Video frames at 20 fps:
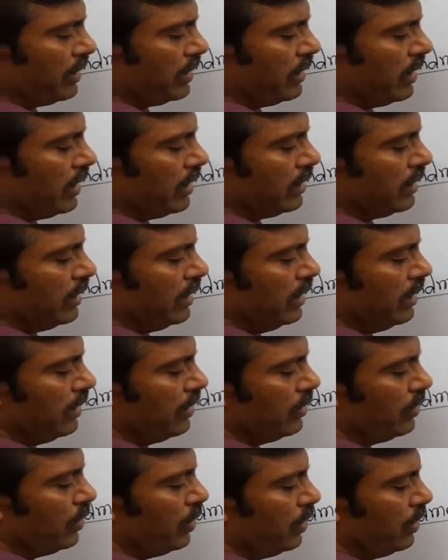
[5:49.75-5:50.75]
ఎంత అంటే
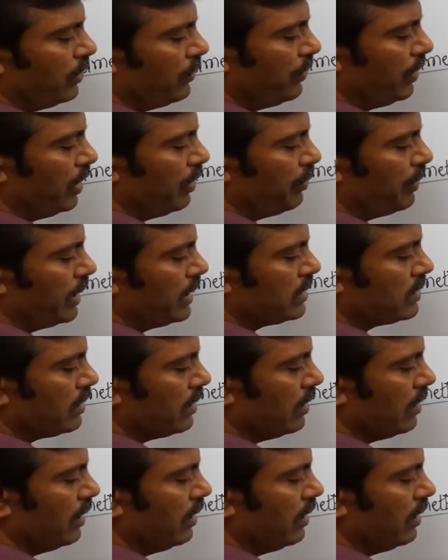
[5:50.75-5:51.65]
ట్వంటీ ఫైవ్ పైస్